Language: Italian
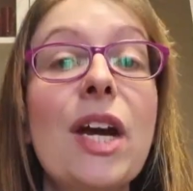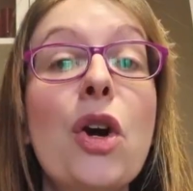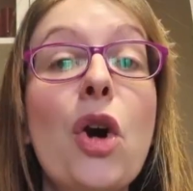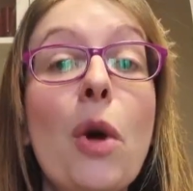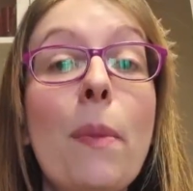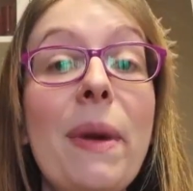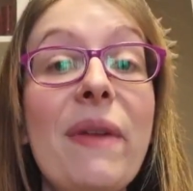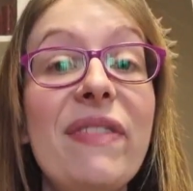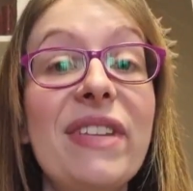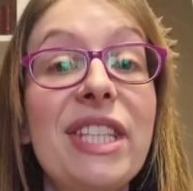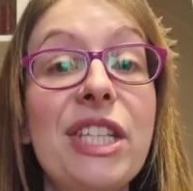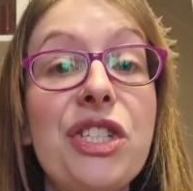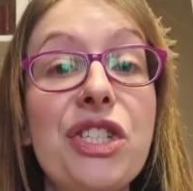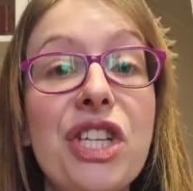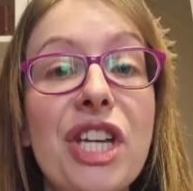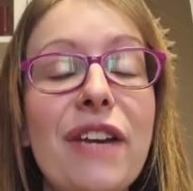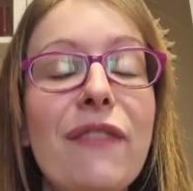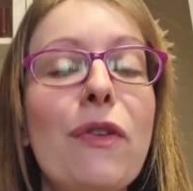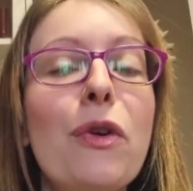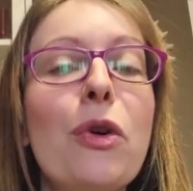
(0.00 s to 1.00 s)
Come vi
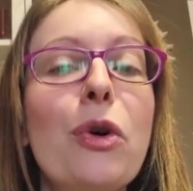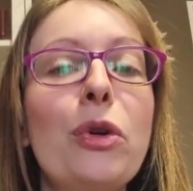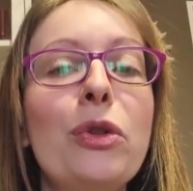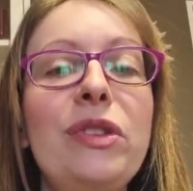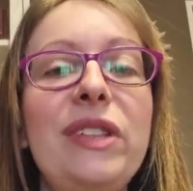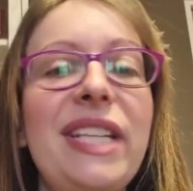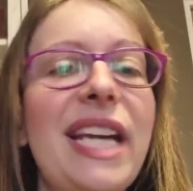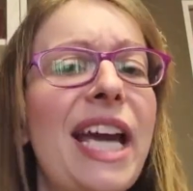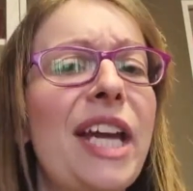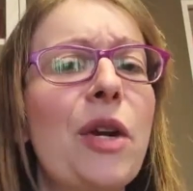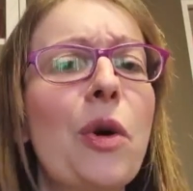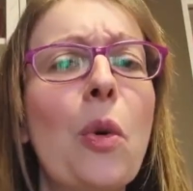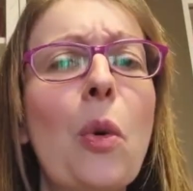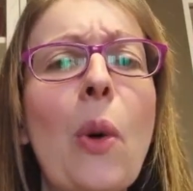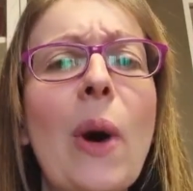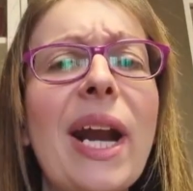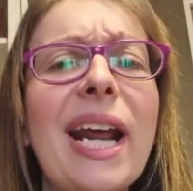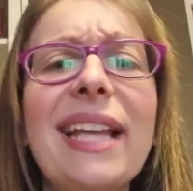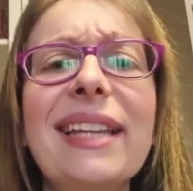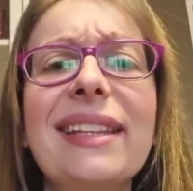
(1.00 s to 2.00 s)
dicevo, contiene un
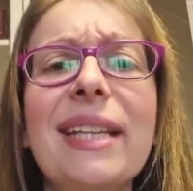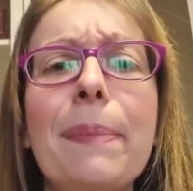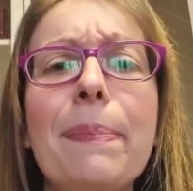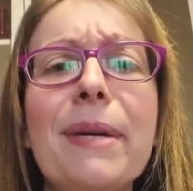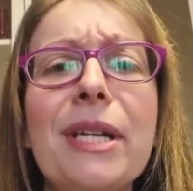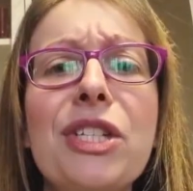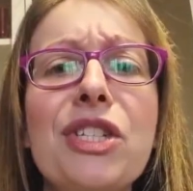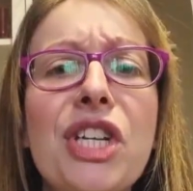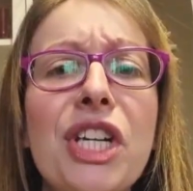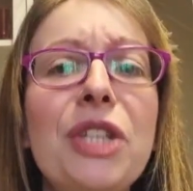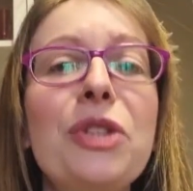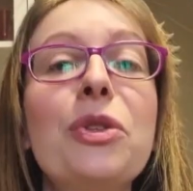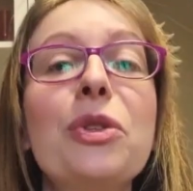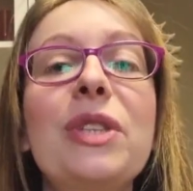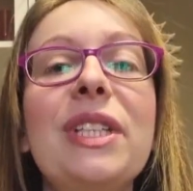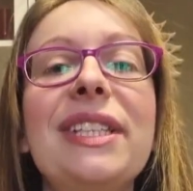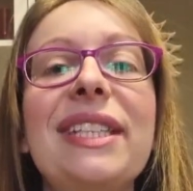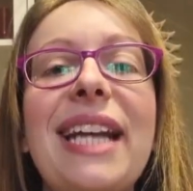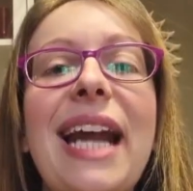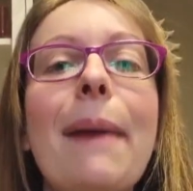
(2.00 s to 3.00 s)
40%
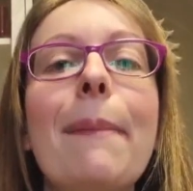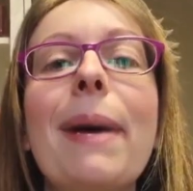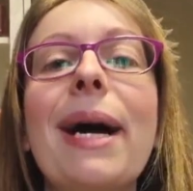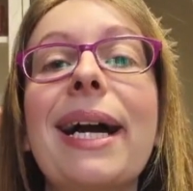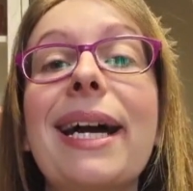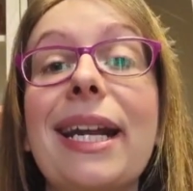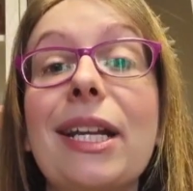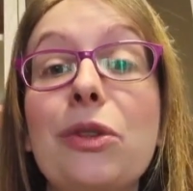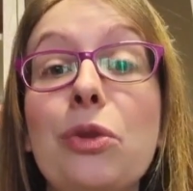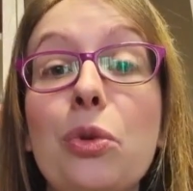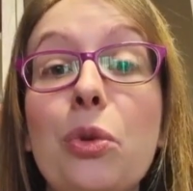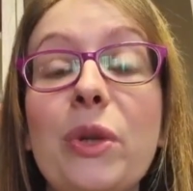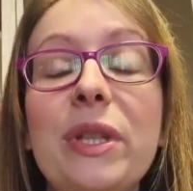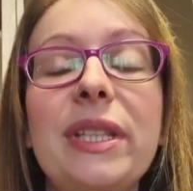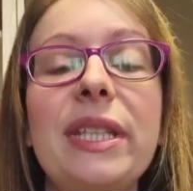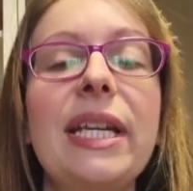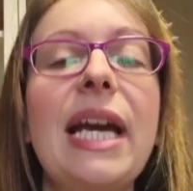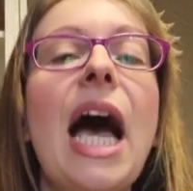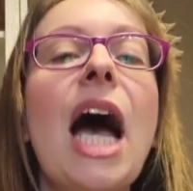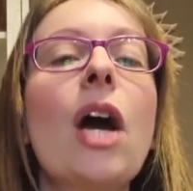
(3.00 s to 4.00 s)
di drama
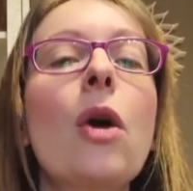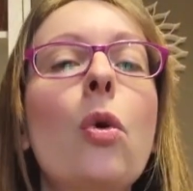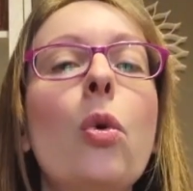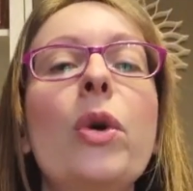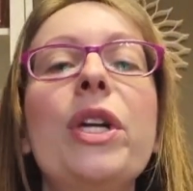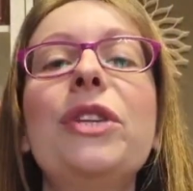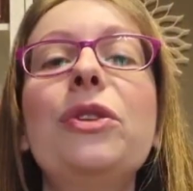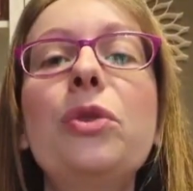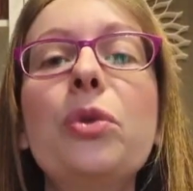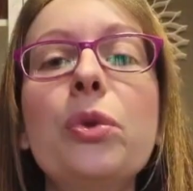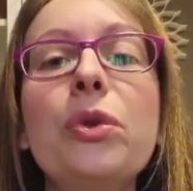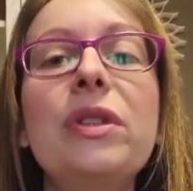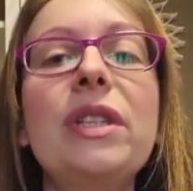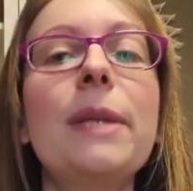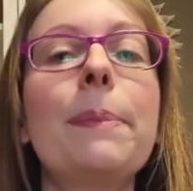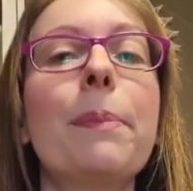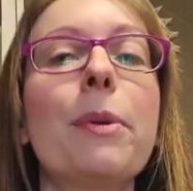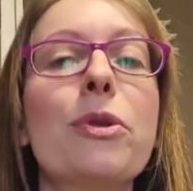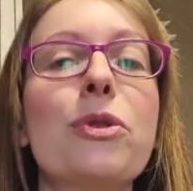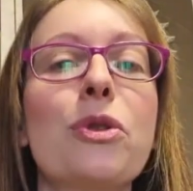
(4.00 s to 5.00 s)
gratuiti a cui
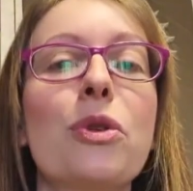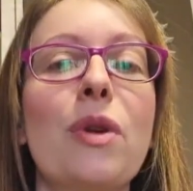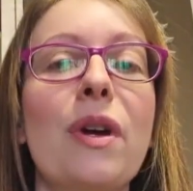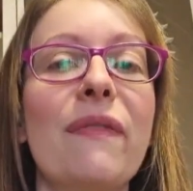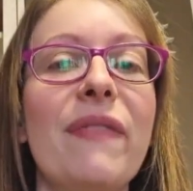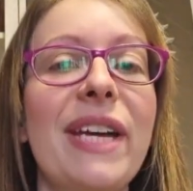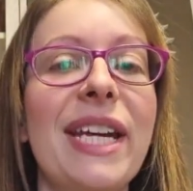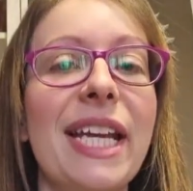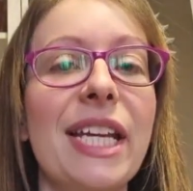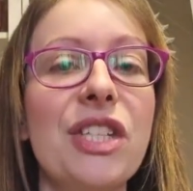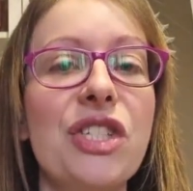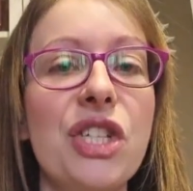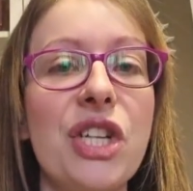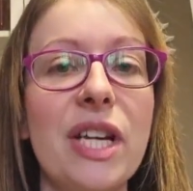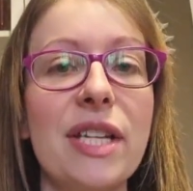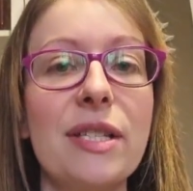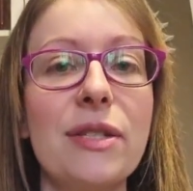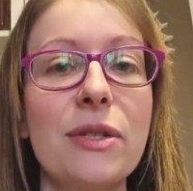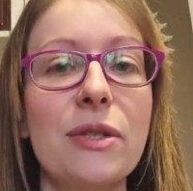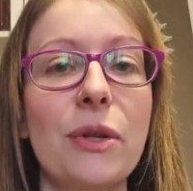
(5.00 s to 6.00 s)
tutti possono avere
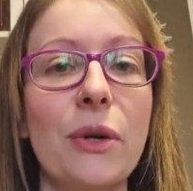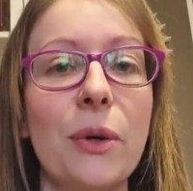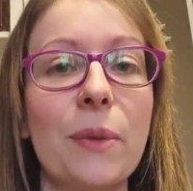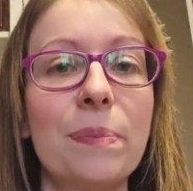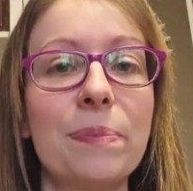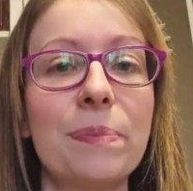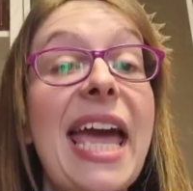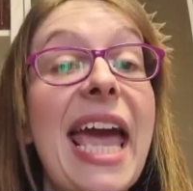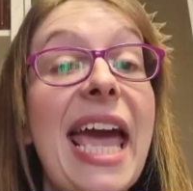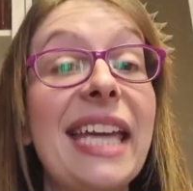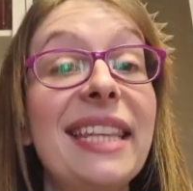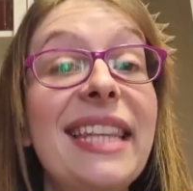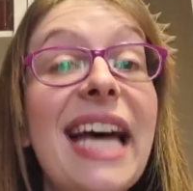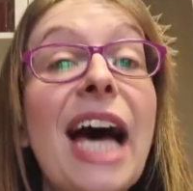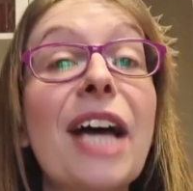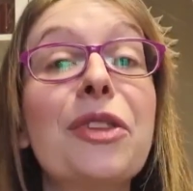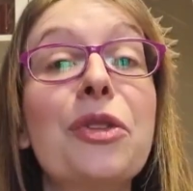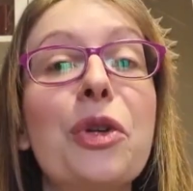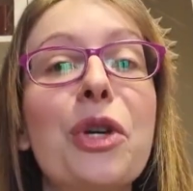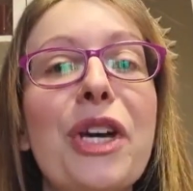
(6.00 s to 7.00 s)
accesso. E
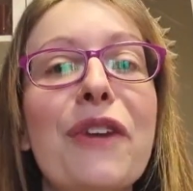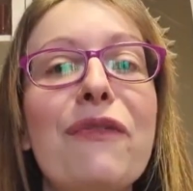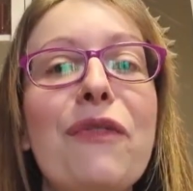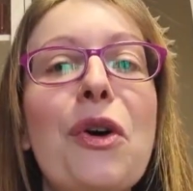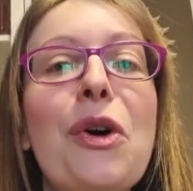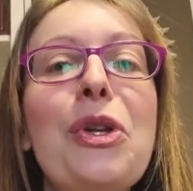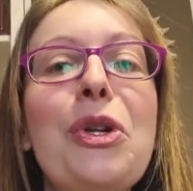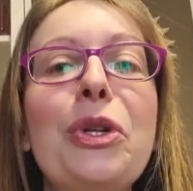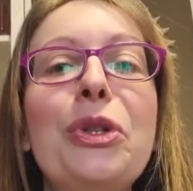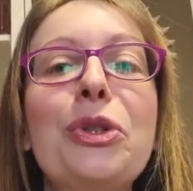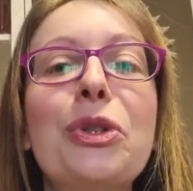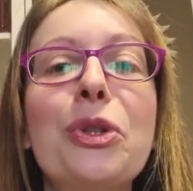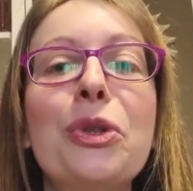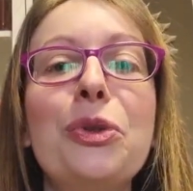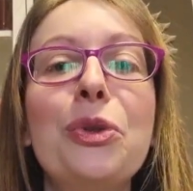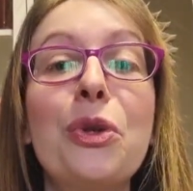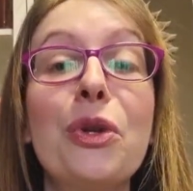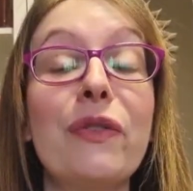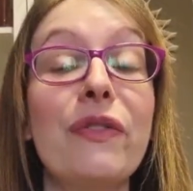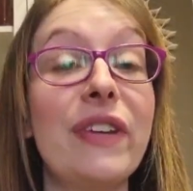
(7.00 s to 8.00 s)
dato che voglio
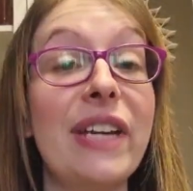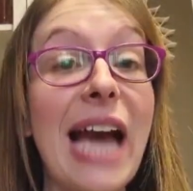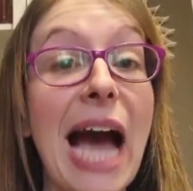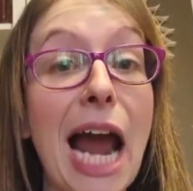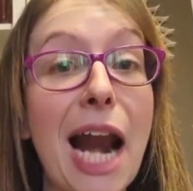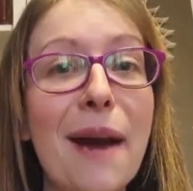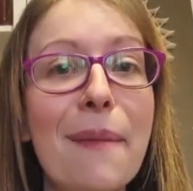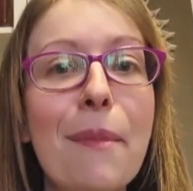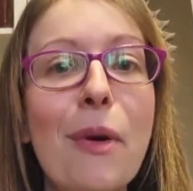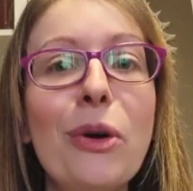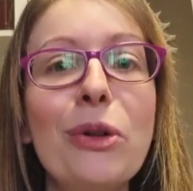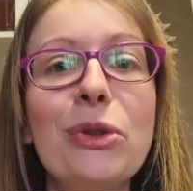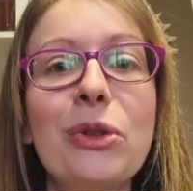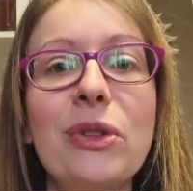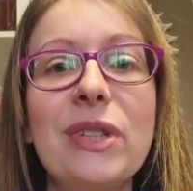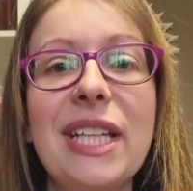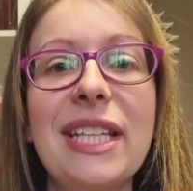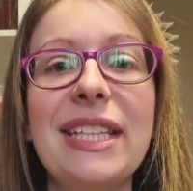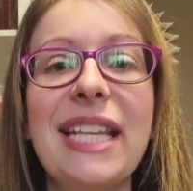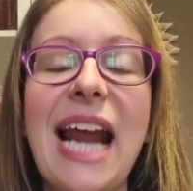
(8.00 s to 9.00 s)
introdurvi al mondo
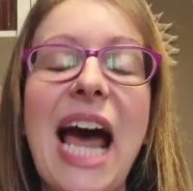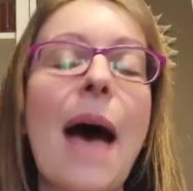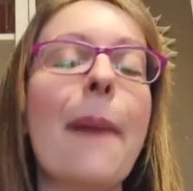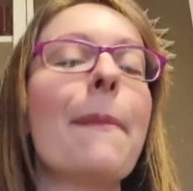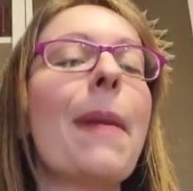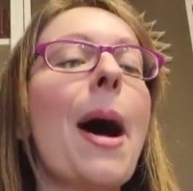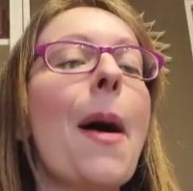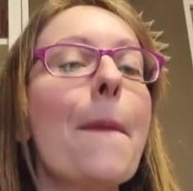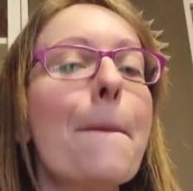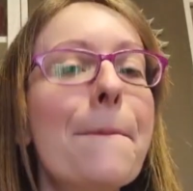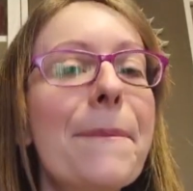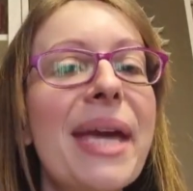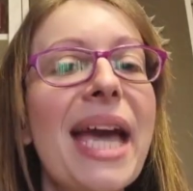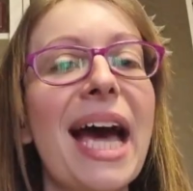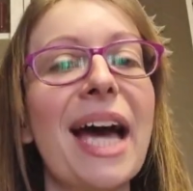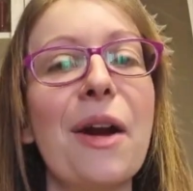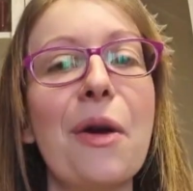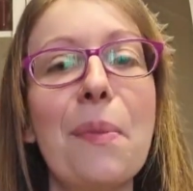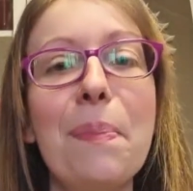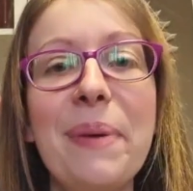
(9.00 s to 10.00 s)
dei drama
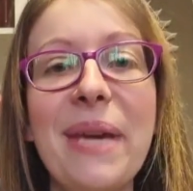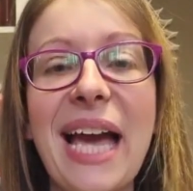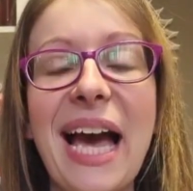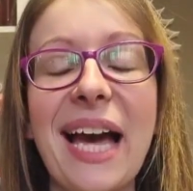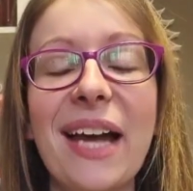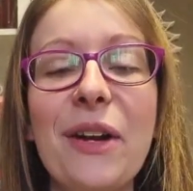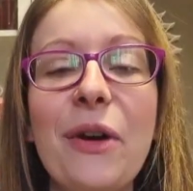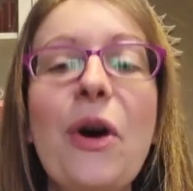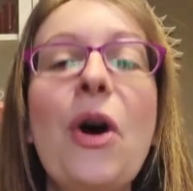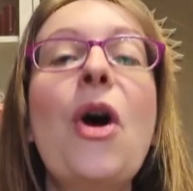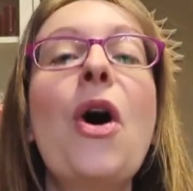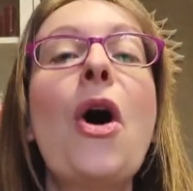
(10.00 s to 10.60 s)
piano piano,